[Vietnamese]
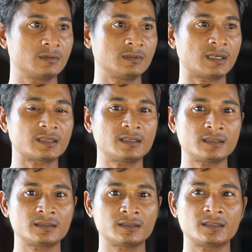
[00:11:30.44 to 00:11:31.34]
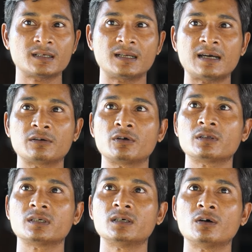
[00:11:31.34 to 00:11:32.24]
Nhà cửa rất là lâu rồi,
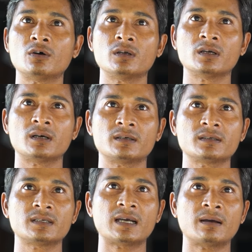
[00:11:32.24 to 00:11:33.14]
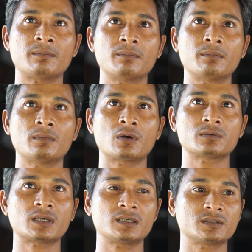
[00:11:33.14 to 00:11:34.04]
từ hồi ờ, nhà ừ,
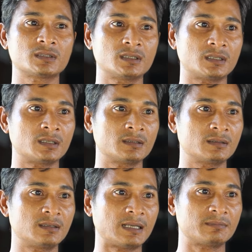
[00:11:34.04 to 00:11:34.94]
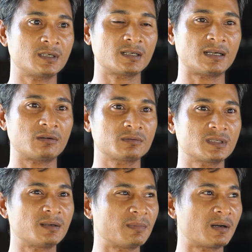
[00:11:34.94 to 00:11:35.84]
của tôi xưa làm rất là lâu,
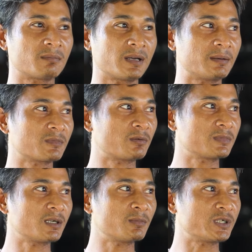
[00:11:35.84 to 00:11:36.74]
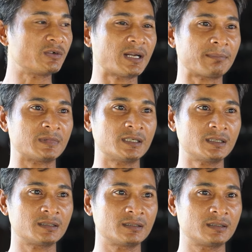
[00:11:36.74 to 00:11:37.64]
chứ mà em không nhớ bao nhiêu năm
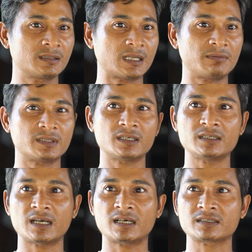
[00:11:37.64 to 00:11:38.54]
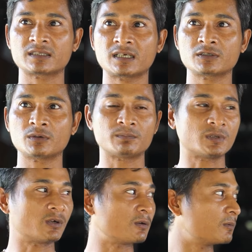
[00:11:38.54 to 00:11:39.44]
nữa. Tại vì trừ nhà sai sụp
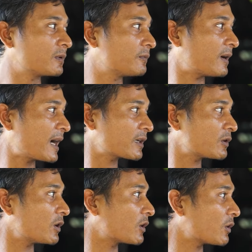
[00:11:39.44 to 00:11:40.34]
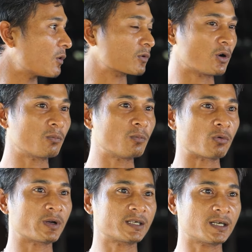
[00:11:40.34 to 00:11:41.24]
rồi ván đồ cột đồ một
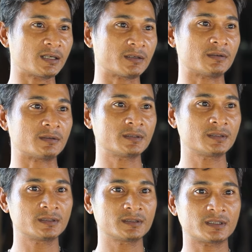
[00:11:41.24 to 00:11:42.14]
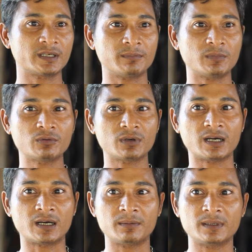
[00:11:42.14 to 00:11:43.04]
cái trơn. Thì em muốn
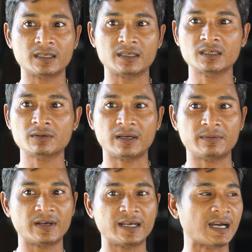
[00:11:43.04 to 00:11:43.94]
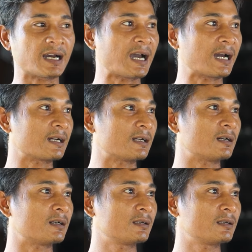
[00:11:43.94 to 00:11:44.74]
ờ, bên nhà nước của em vay ngân hàng